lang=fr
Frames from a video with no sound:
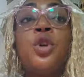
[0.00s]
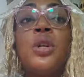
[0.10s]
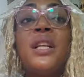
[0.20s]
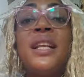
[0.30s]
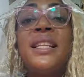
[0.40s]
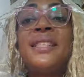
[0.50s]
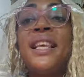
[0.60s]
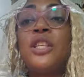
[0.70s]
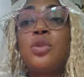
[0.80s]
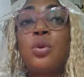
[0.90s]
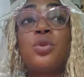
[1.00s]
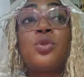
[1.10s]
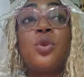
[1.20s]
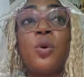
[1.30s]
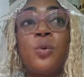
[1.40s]
vous donne les
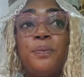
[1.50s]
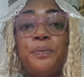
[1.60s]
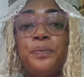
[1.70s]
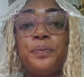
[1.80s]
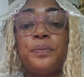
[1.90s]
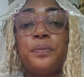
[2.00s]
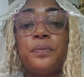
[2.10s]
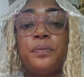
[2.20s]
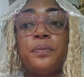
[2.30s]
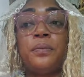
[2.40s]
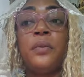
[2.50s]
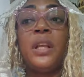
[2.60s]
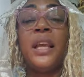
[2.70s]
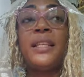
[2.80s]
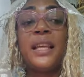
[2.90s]
instructions.
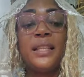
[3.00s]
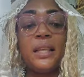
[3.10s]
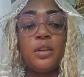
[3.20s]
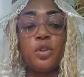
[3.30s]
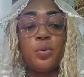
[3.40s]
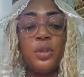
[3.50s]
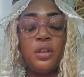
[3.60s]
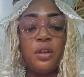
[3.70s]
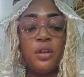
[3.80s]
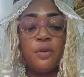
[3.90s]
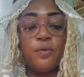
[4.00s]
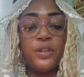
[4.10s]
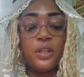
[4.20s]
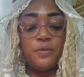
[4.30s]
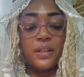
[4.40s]
Ésaïe 58,
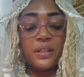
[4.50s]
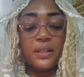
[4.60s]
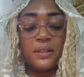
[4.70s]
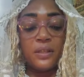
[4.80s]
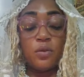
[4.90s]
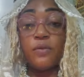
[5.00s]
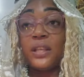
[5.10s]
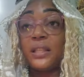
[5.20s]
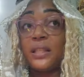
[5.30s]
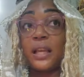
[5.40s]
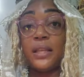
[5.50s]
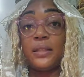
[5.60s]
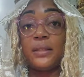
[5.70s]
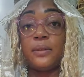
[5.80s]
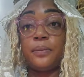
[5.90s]
vous lisez du verset 6 au verset
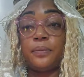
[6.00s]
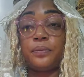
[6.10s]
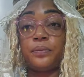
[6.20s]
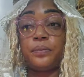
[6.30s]
13.